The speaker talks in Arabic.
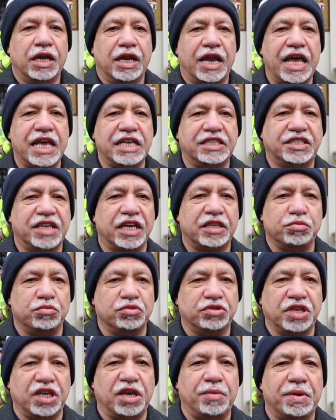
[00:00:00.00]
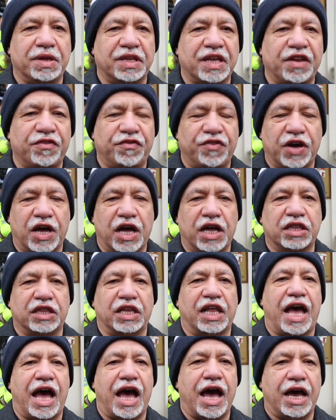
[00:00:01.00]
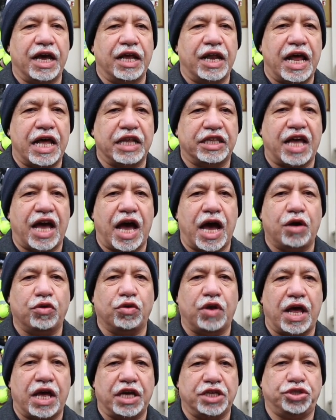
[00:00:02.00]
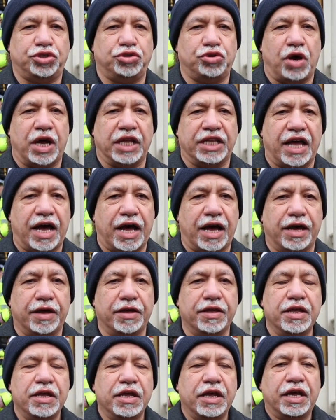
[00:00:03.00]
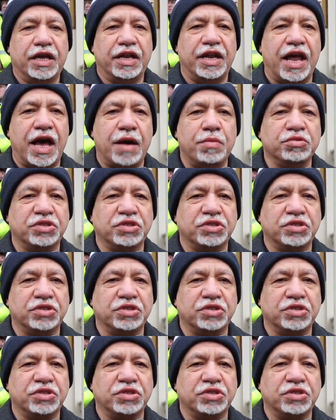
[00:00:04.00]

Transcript: ليست مصيبة فقط لعائلات هؤلاء الشهداء إنها